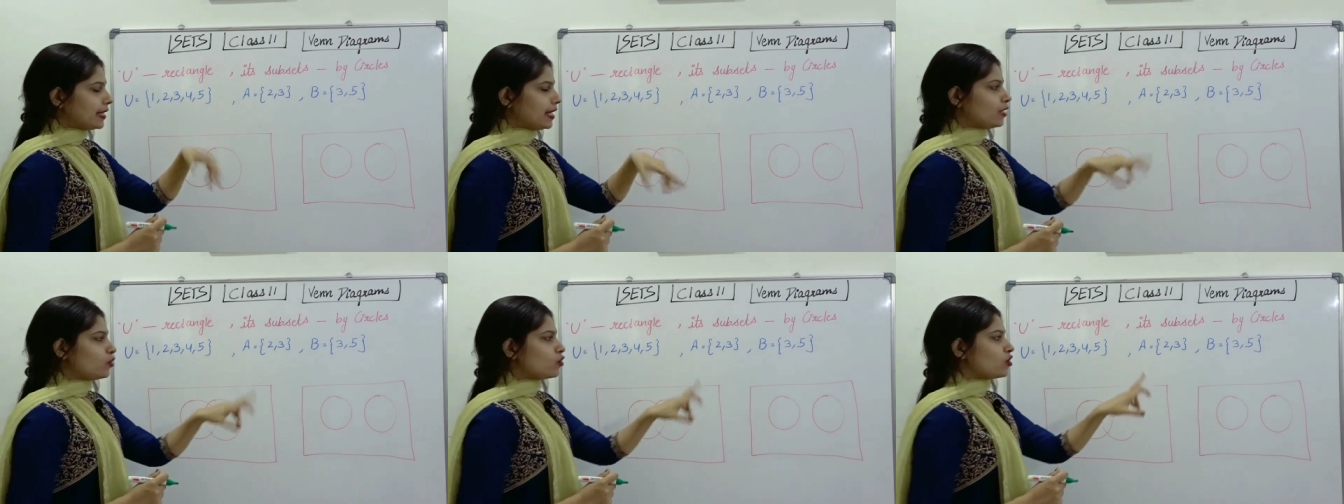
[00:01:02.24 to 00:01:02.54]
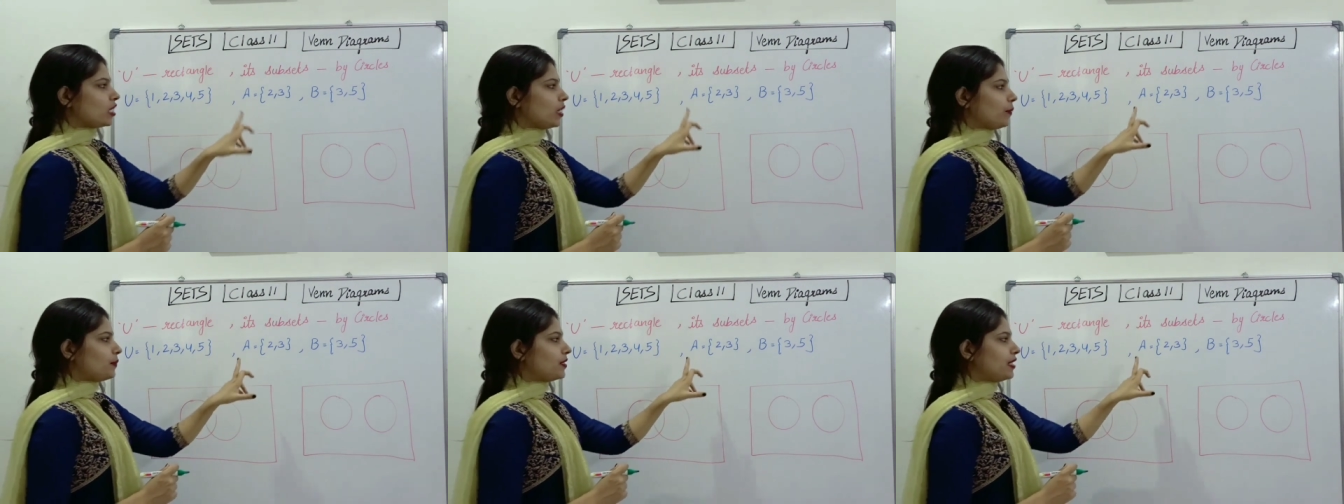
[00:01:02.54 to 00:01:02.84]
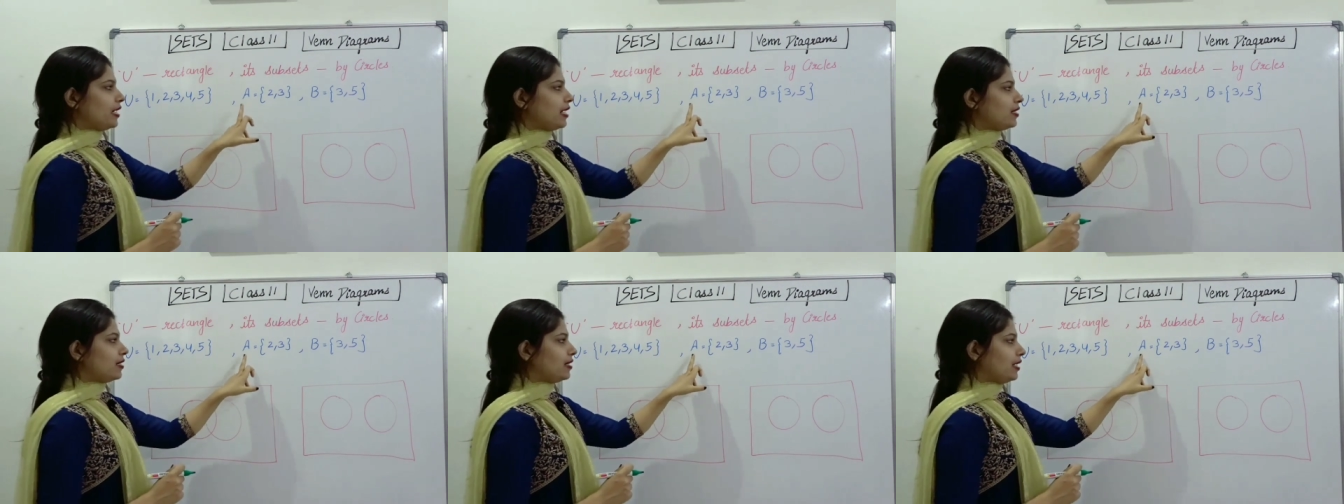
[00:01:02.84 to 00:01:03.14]
इसके जो
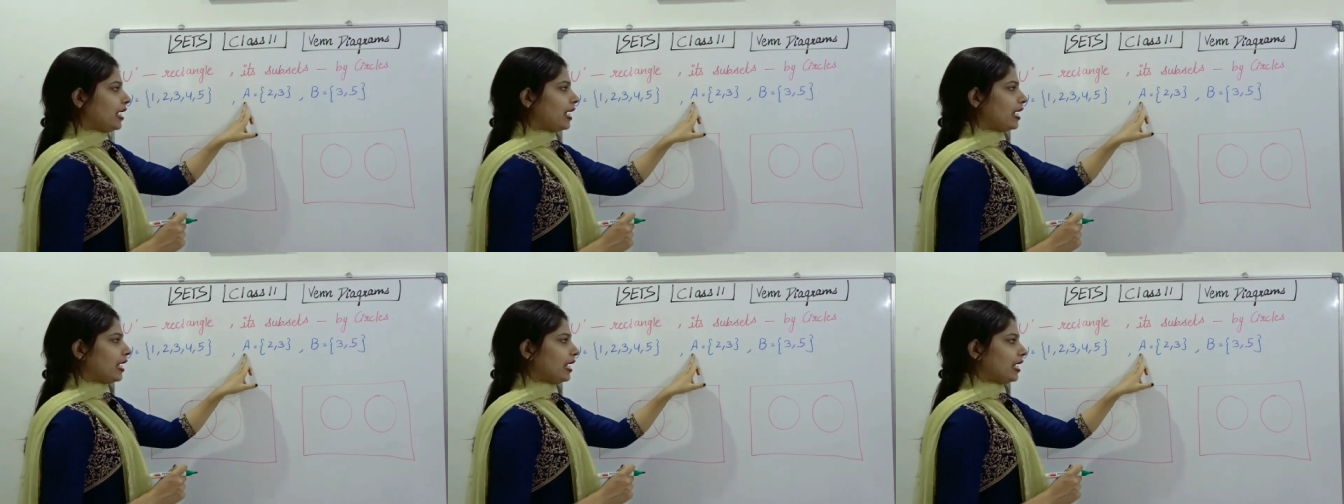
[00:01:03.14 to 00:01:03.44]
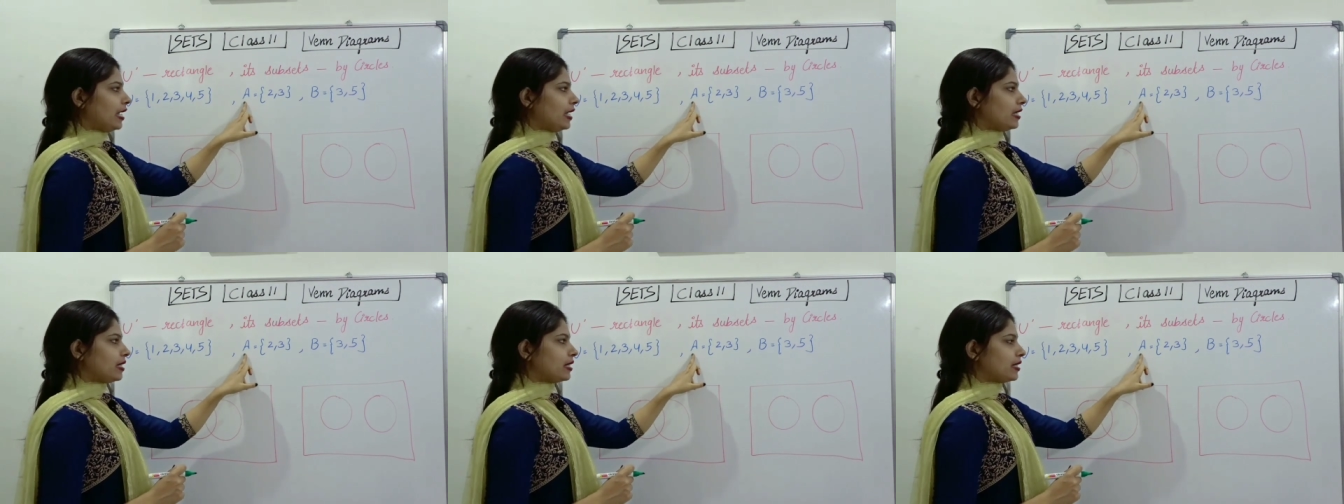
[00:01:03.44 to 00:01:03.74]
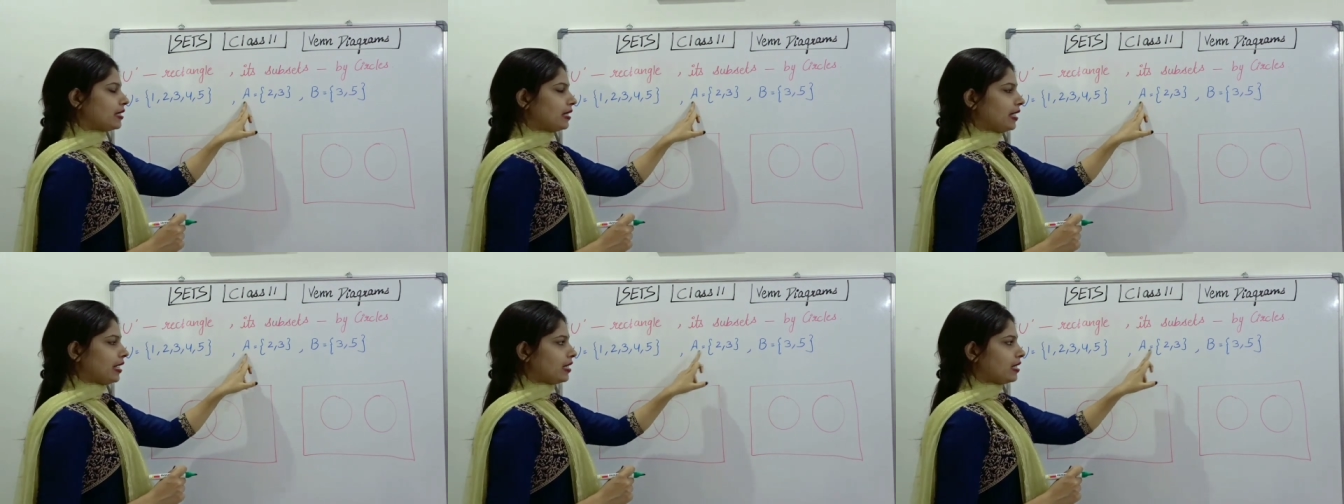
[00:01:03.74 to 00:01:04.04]
सबसेट्स है ए
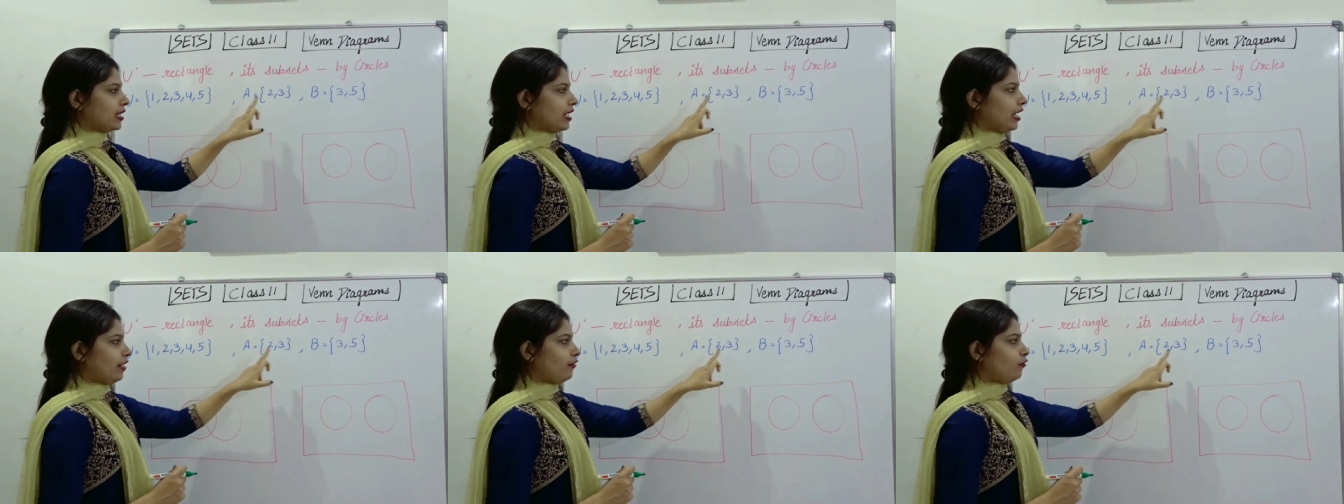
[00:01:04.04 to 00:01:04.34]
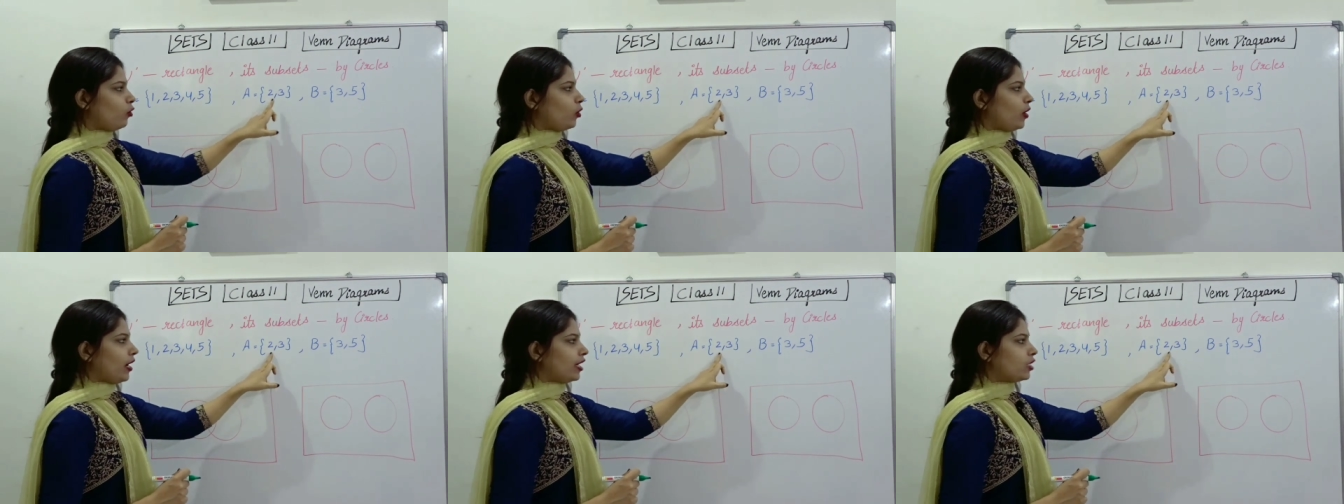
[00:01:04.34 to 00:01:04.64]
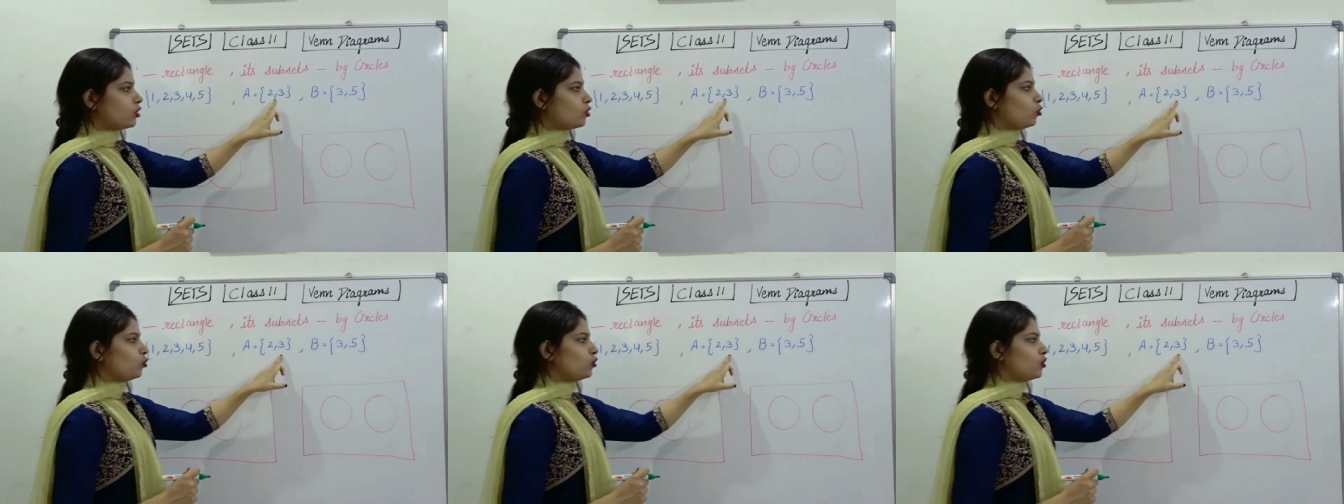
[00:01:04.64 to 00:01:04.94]
सेट है वो
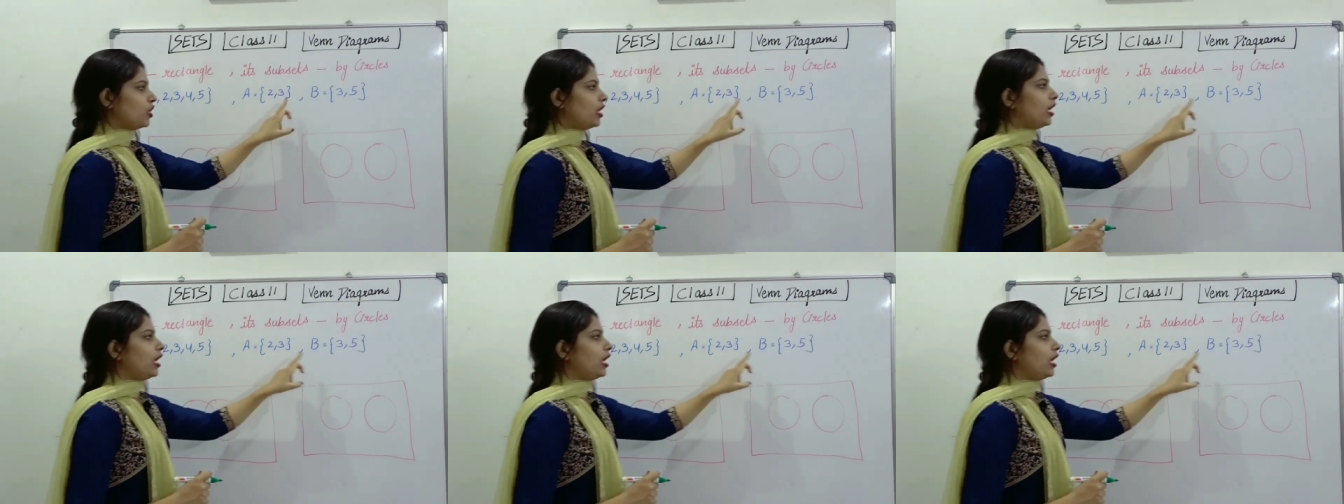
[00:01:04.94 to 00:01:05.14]
है टू